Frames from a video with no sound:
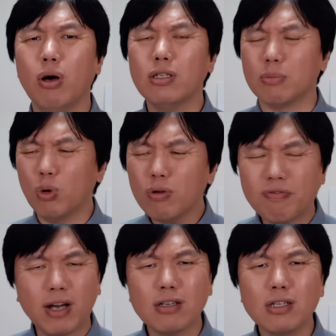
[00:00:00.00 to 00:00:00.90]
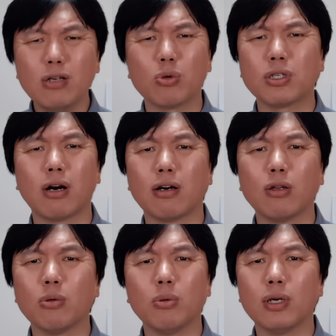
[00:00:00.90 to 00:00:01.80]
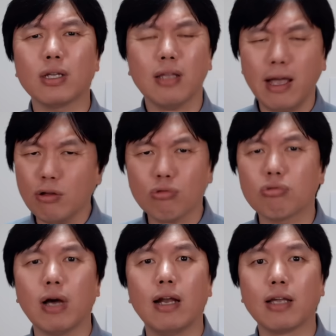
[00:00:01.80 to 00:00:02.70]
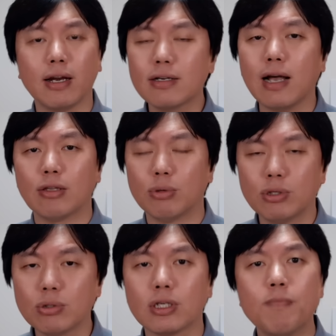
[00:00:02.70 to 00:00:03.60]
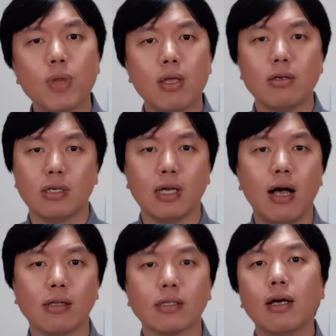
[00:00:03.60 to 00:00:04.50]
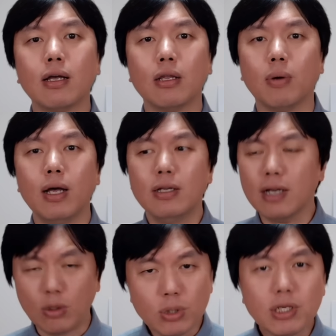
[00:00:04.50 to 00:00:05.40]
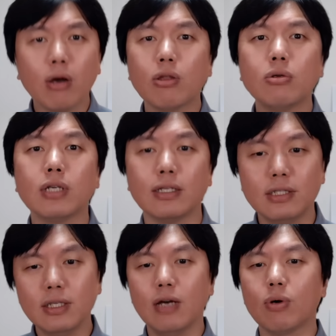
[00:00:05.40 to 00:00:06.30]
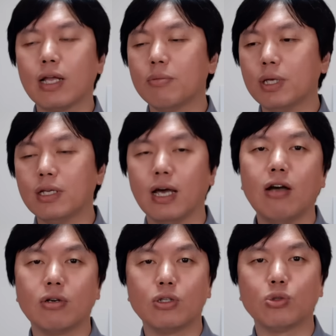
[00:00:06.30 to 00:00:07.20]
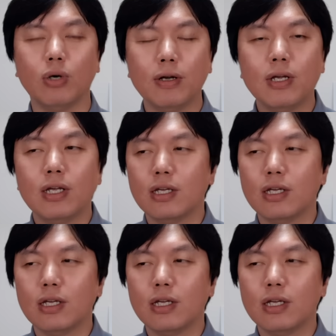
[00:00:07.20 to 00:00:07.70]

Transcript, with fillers: 哎，怎么会发生这种事儿呢？对不对？太突然了，给人感觉就是这个样子，对吧？那很多消息都是这样。今天我看到媒体里还有人说。